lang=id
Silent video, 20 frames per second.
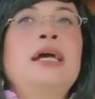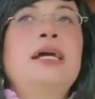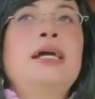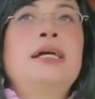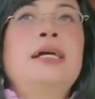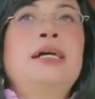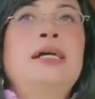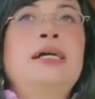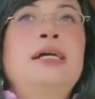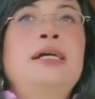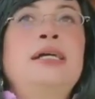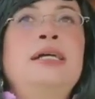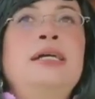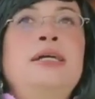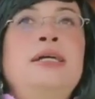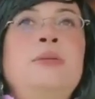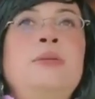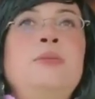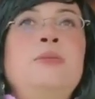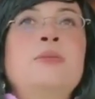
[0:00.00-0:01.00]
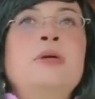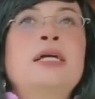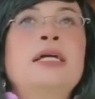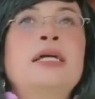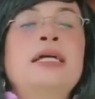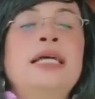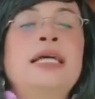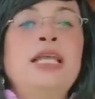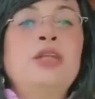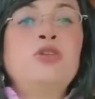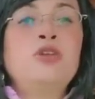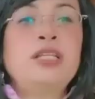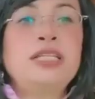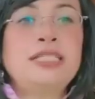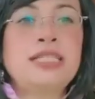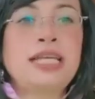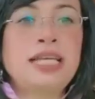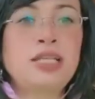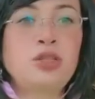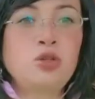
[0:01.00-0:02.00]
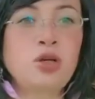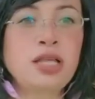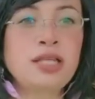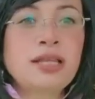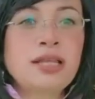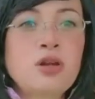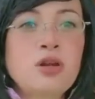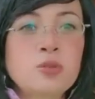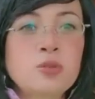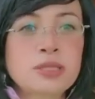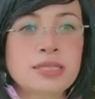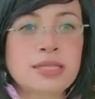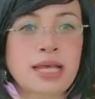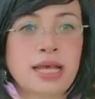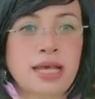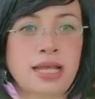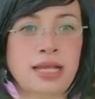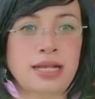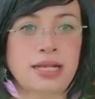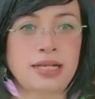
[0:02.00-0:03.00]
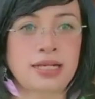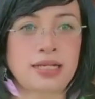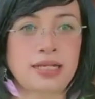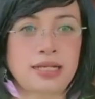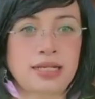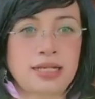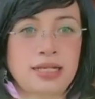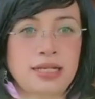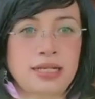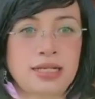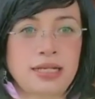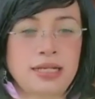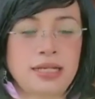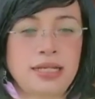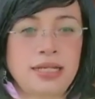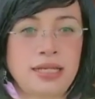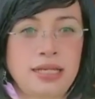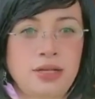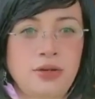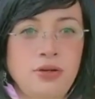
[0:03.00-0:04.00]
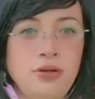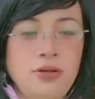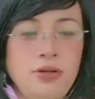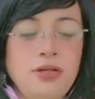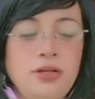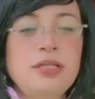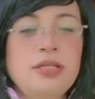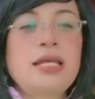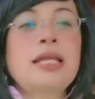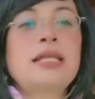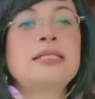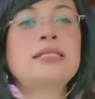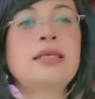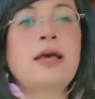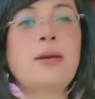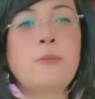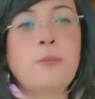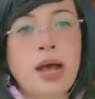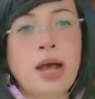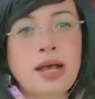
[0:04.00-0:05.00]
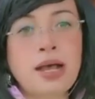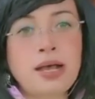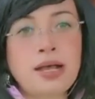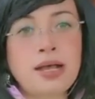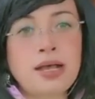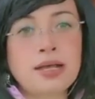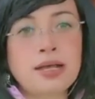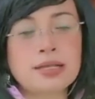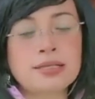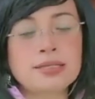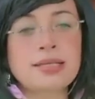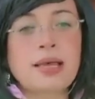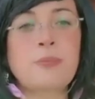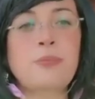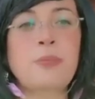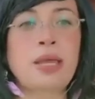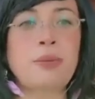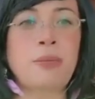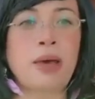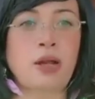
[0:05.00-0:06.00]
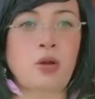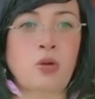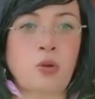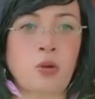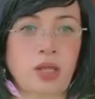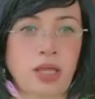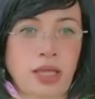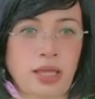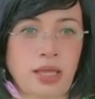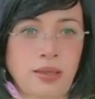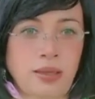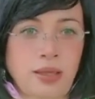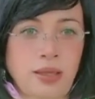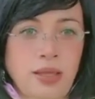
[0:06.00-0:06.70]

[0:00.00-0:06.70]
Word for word: Uh, Indonesia itu kan terlalu besar, ya dong. Dari Sabang sampai Maroke.